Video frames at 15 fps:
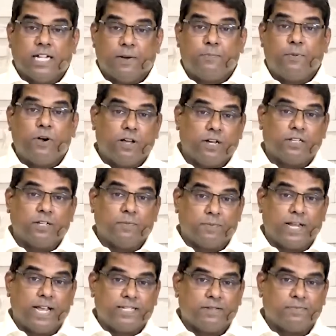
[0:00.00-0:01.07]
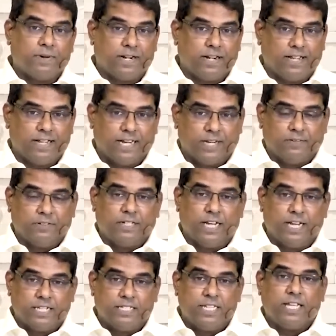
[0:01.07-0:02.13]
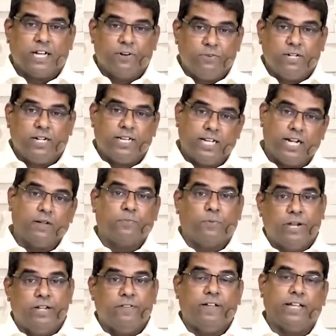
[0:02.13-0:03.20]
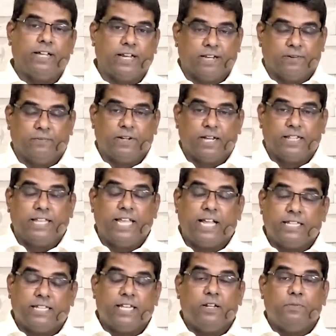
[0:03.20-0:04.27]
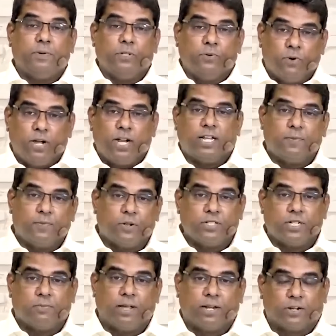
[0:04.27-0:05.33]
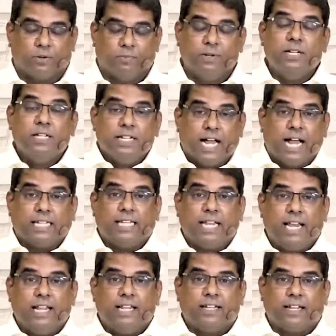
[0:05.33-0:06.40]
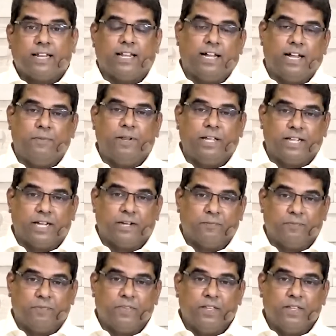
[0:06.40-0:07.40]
நான் போகிறதுக்கு பிரயாசப்படுறேங்கிறார் என்னை சீக்கிரம் விட்டுட்டீங்கன்னா நான் போயிடுவேங்கிறார் நான் தேகத்தில் இருப்பது உங்களுக்கு பிரயோஜனமாக இருக்கும் அதனால் இருக்கிறேன் அப்படிங்கிறார்